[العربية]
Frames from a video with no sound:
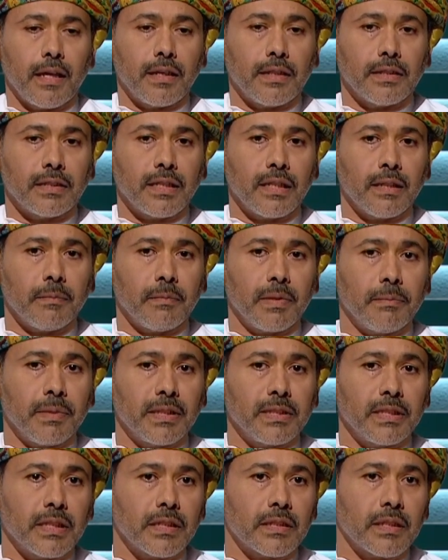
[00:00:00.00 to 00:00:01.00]
الجانب
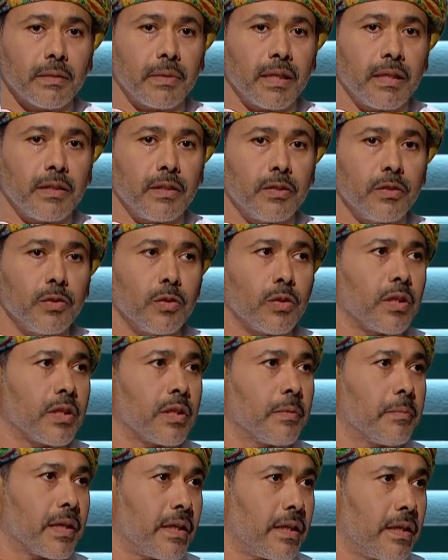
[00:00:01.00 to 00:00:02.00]
البلجيكي طبعا عنده
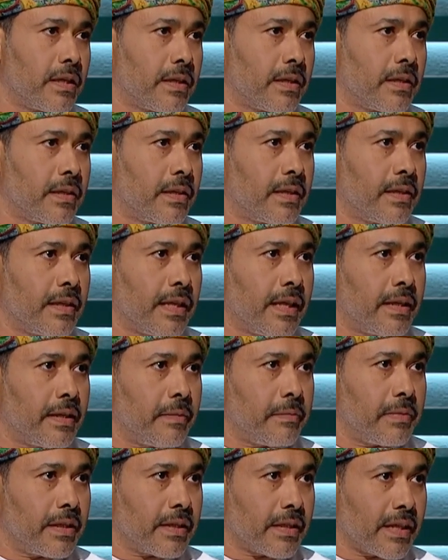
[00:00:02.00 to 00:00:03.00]
الخبره
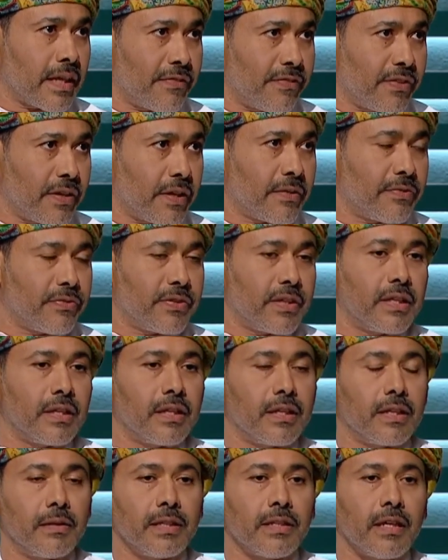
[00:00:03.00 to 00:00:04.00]
العالميه الكافيه
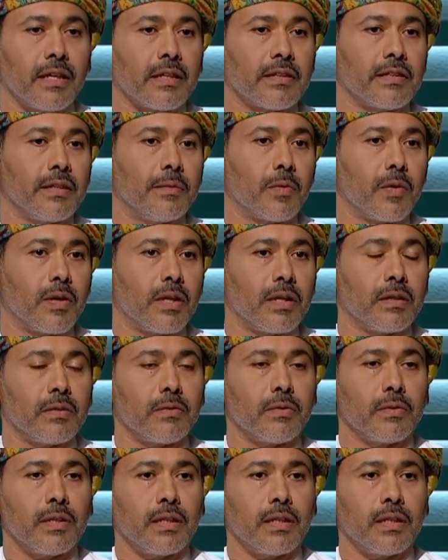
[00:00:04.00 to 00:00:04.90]
في اداره الموانئ